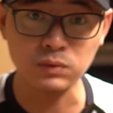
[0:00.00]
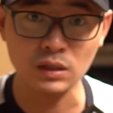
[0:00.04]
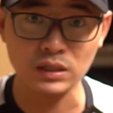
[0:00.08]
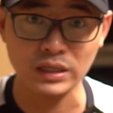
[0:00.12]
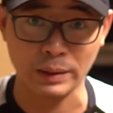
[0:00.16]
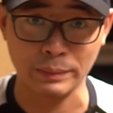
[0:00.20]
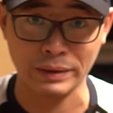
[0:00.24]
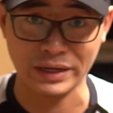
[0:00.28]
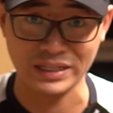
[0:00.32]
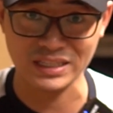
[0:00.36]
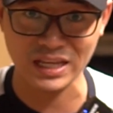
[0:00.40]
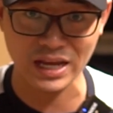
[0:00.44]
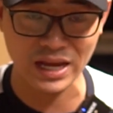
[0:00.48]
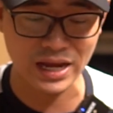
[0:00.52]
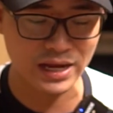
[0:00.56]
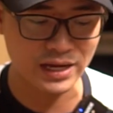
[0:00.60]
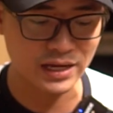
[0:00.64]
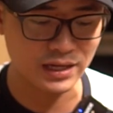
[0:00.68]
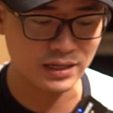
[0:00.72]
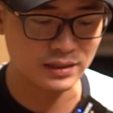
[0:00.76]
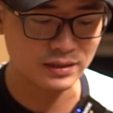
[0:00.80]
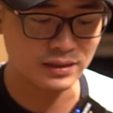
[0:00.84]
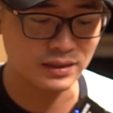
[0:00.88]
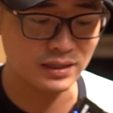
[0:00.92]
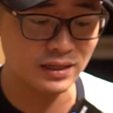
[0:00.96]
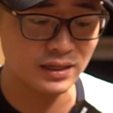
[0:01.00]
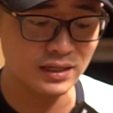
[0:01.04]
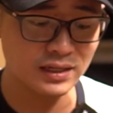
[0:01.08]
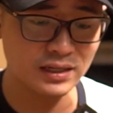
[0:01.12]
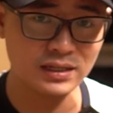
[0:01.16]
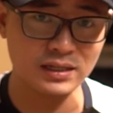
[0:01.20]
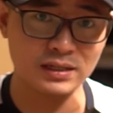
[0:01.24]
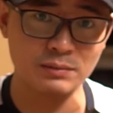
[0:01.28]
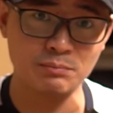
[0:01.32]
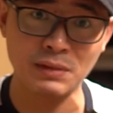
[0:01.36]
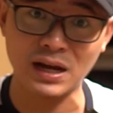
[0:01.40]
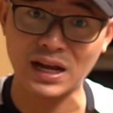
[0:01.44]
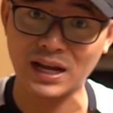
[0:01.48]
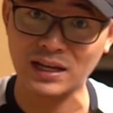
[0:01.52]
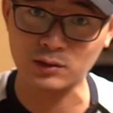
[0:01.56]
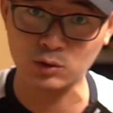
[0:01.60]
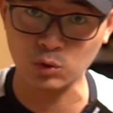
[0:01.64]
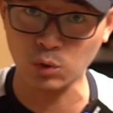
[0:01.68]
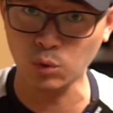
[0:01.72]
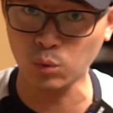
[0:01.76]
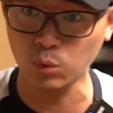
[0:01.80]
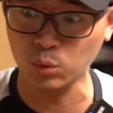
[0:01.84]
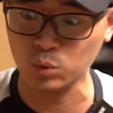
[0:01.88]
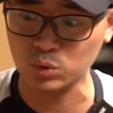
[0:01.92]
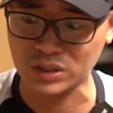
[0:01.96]
từ nhà máy ra ấy, thì
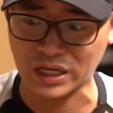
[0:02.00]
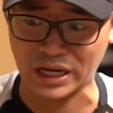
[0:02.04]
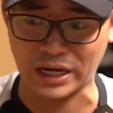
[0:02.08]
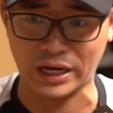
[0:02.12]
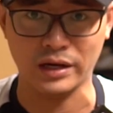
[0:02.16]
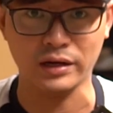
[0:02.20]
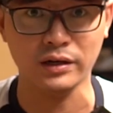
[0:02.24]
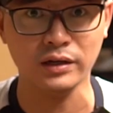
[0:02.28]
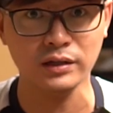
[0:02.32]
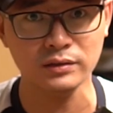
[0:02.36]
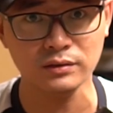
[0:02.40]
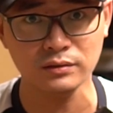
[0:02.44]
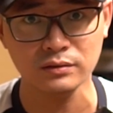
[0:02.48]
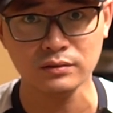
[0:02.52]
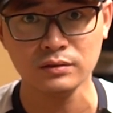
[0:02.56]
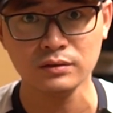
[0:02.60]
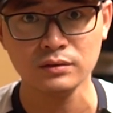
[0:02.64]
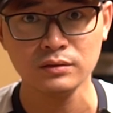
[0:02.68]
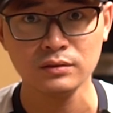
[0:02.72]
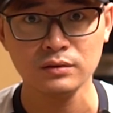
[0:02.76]
Mazu rẻ hơn